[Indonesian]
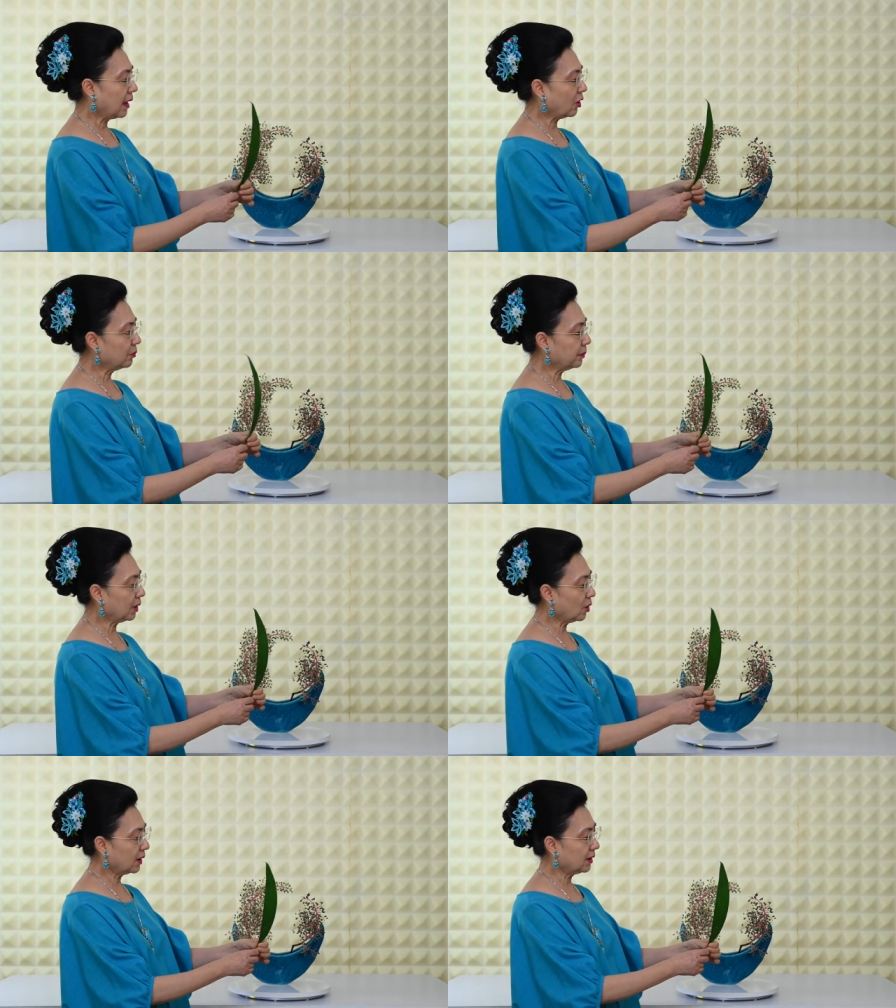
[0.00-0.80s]
Daun
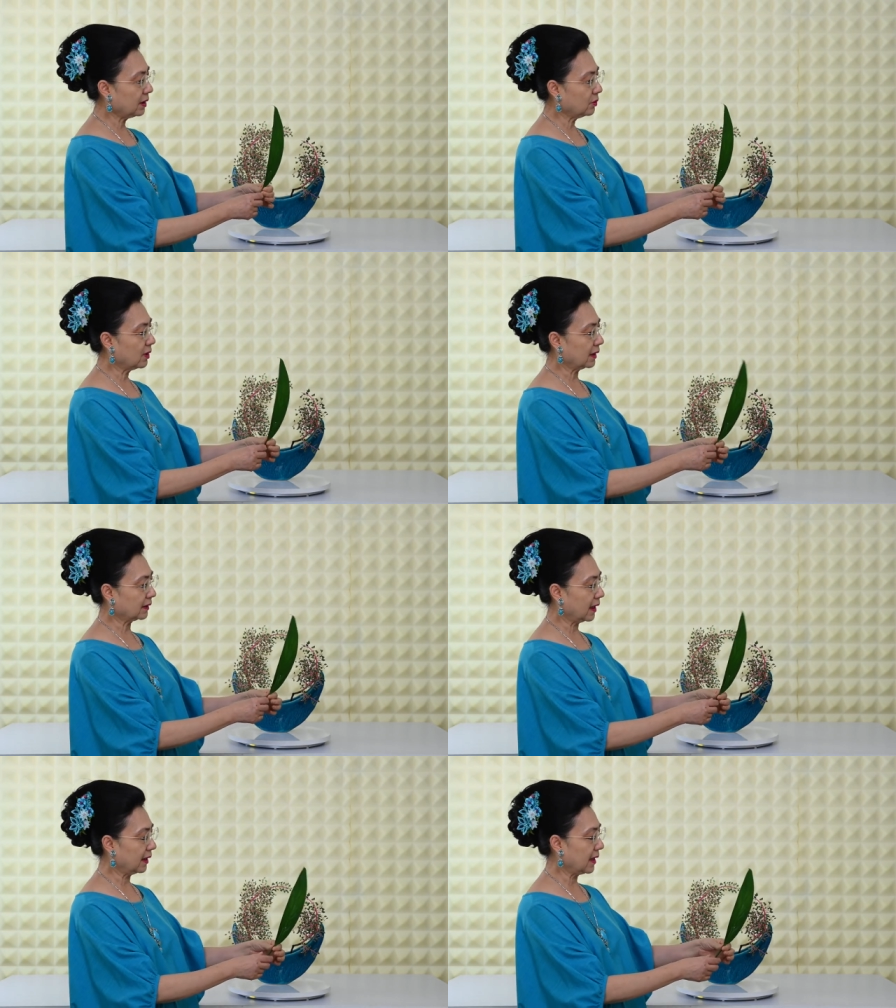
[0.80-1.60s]
pilo ini juga
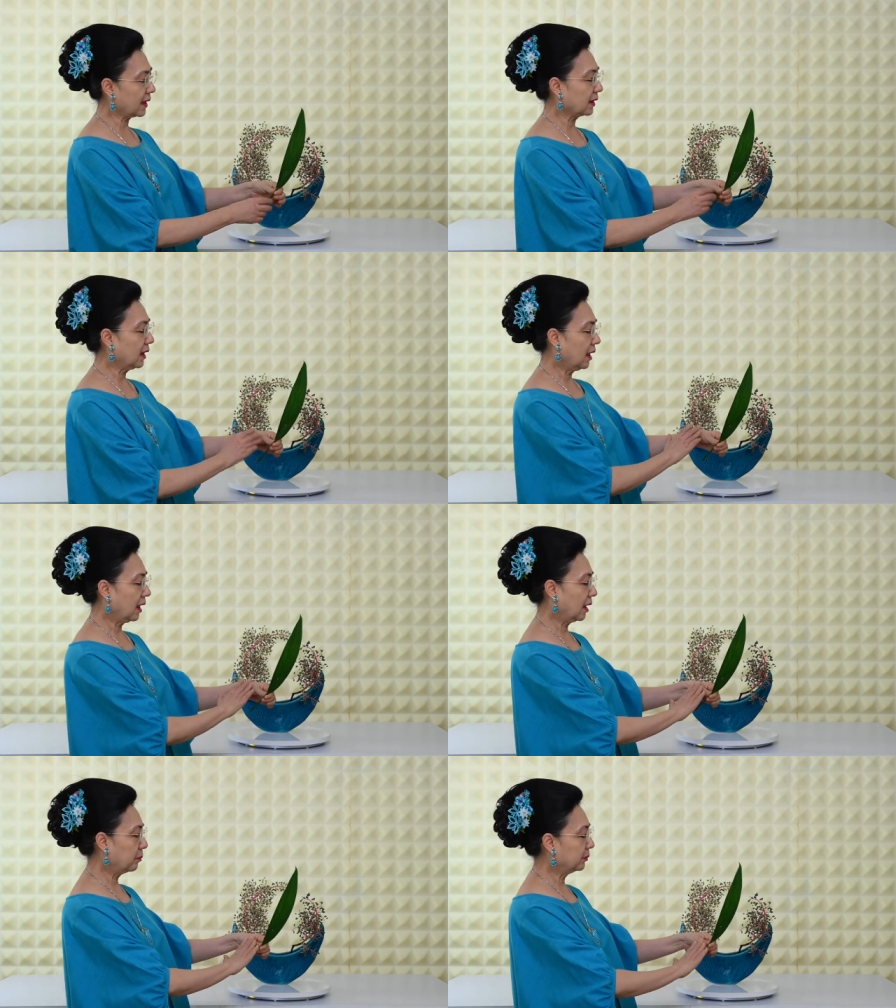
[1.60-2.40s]
saya lihat
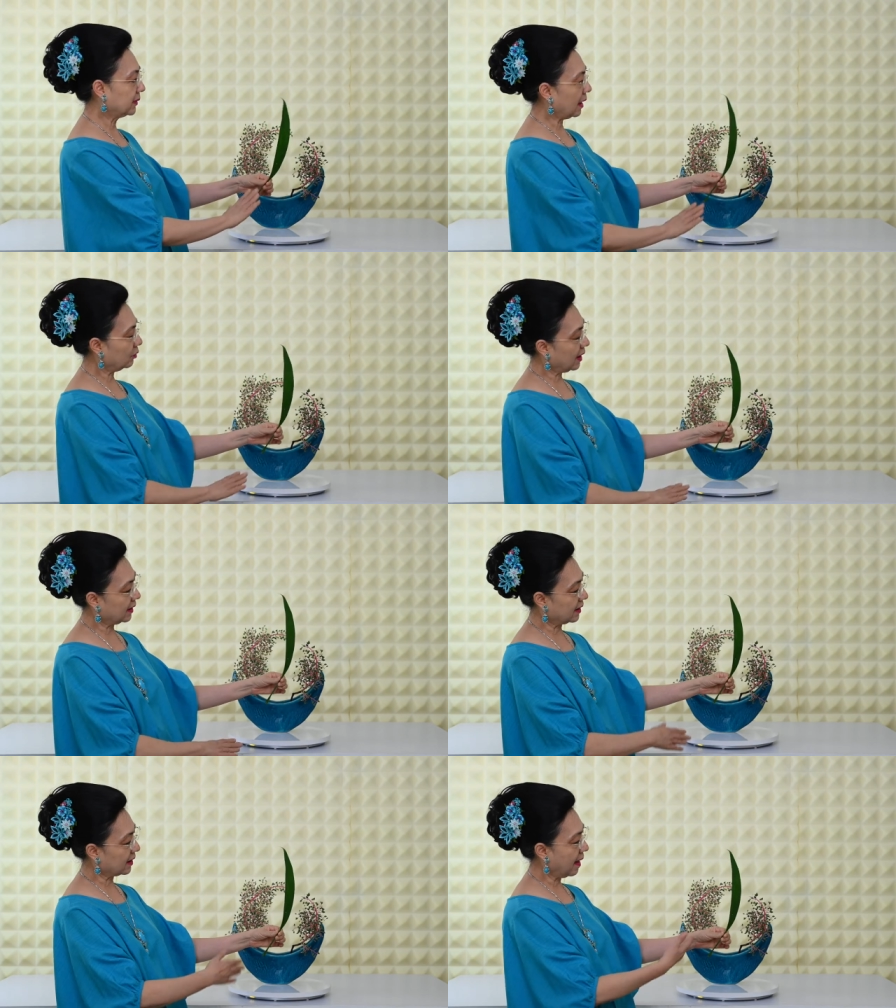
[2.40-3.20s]
eh, kalau
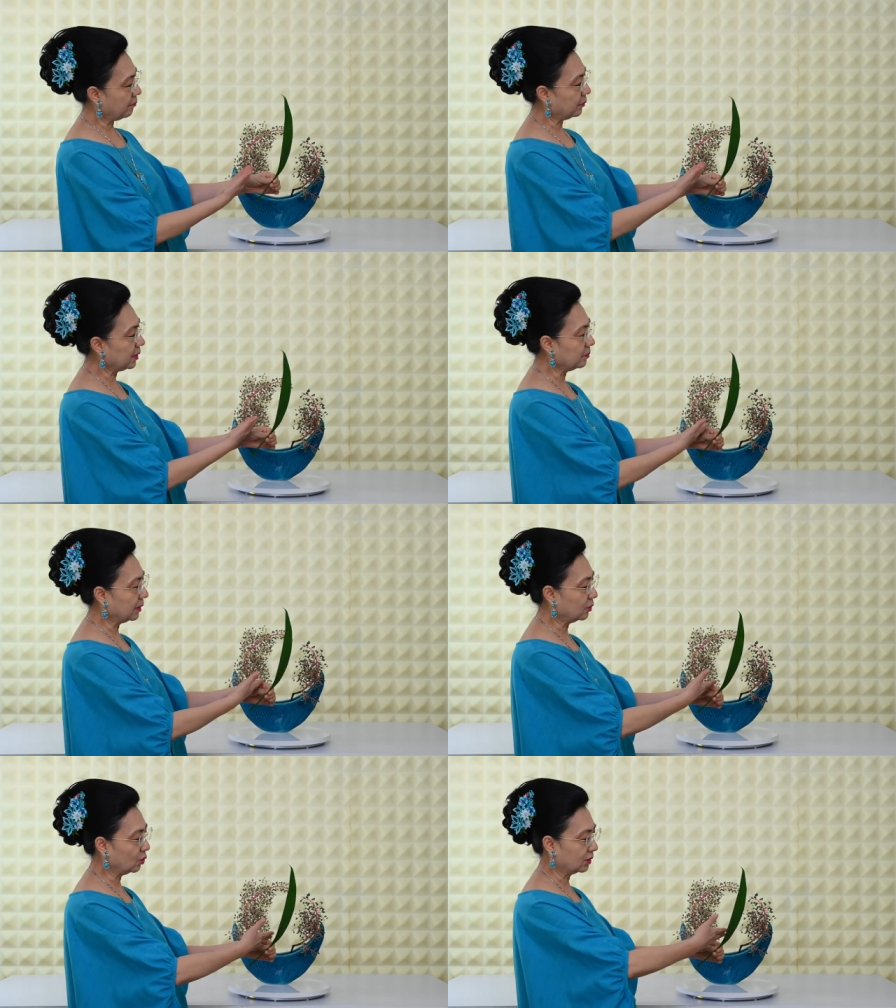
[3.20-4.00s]
dari samping
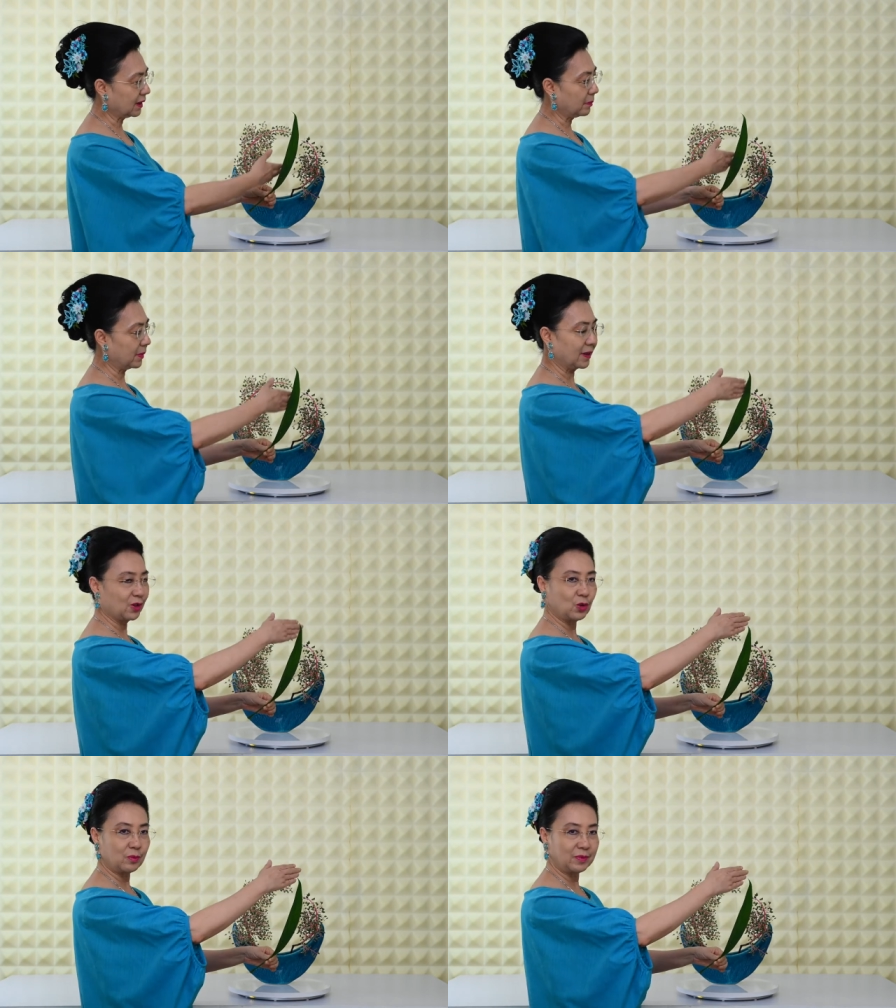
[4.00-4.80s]
bentuknya
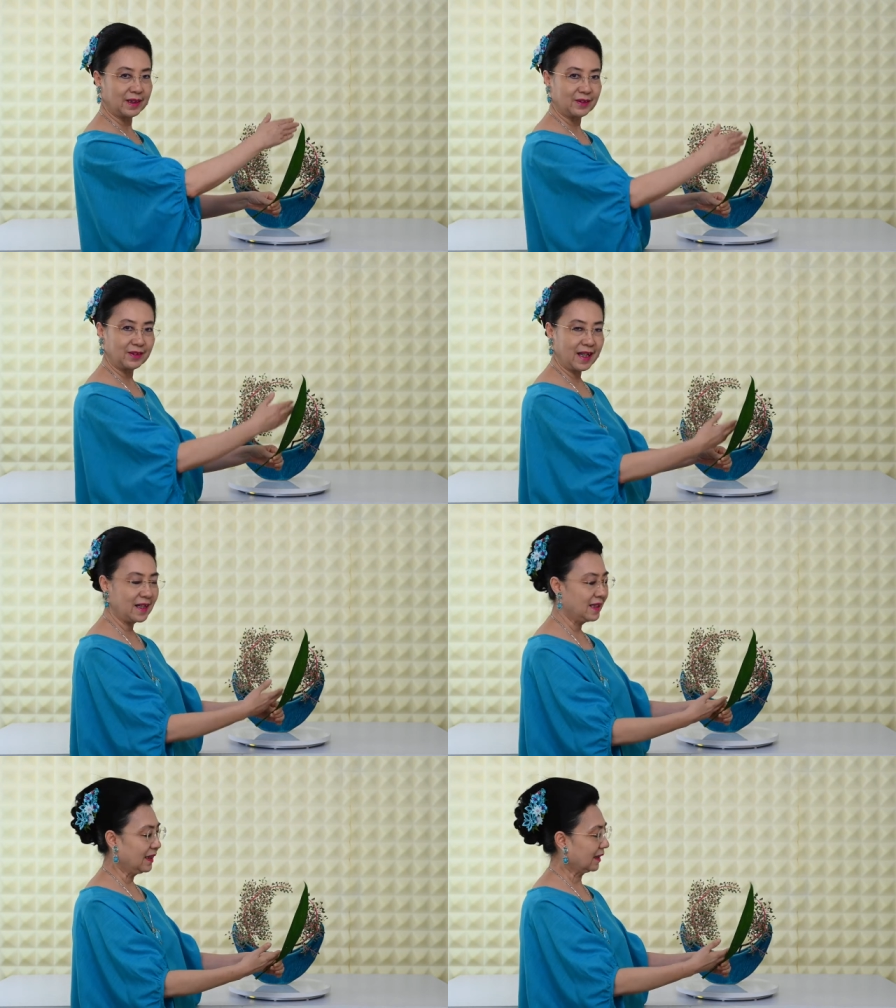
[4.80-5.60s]
melengkung begitu ya,
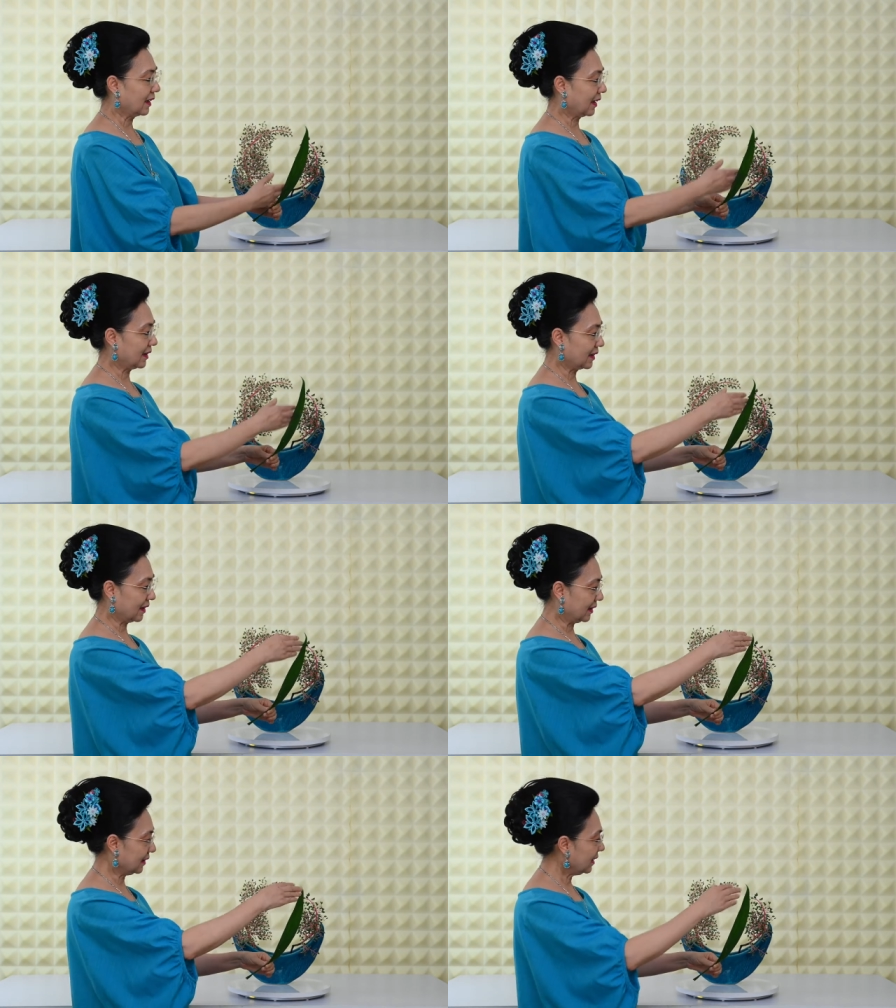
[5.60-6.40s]

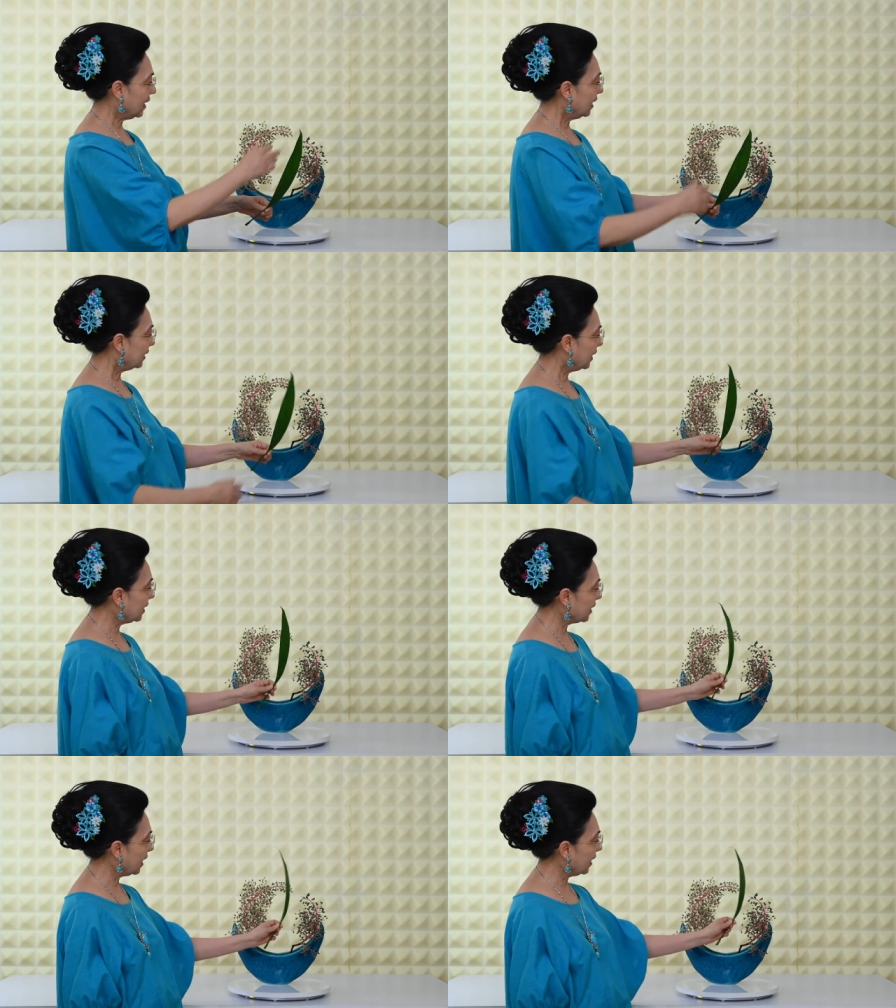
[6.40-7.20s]
crescent. Jadi
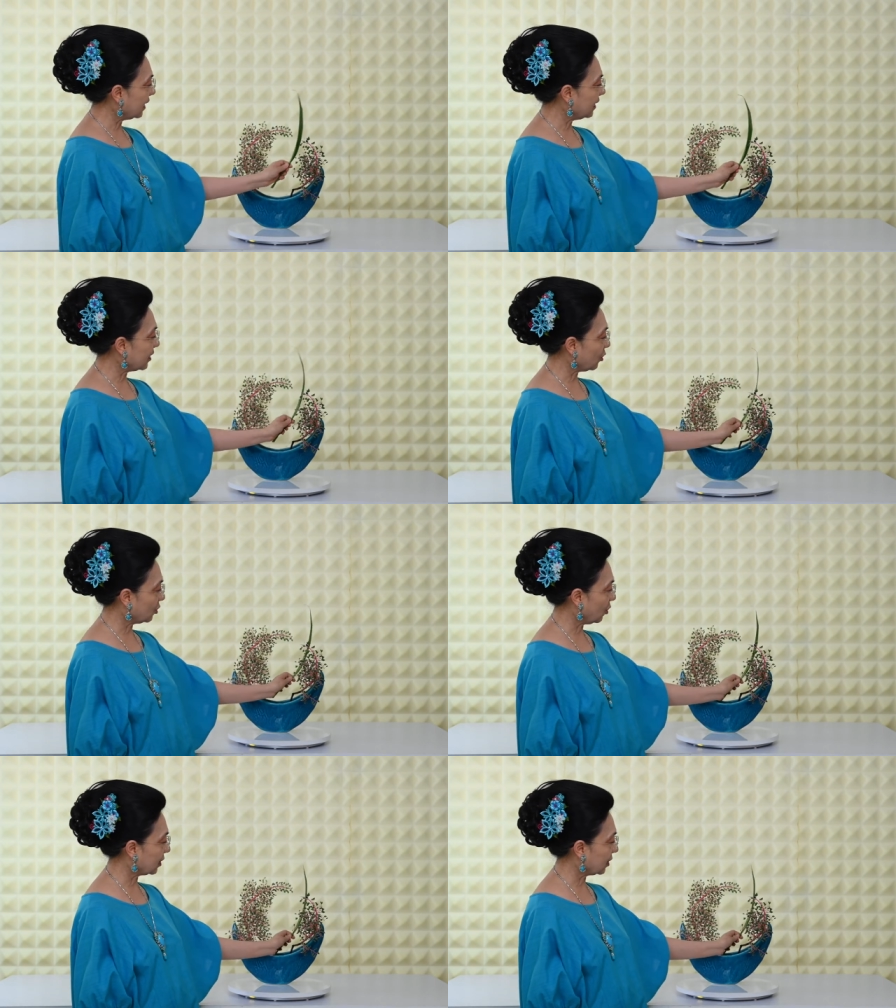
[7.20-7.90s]
saya lihat dia cocok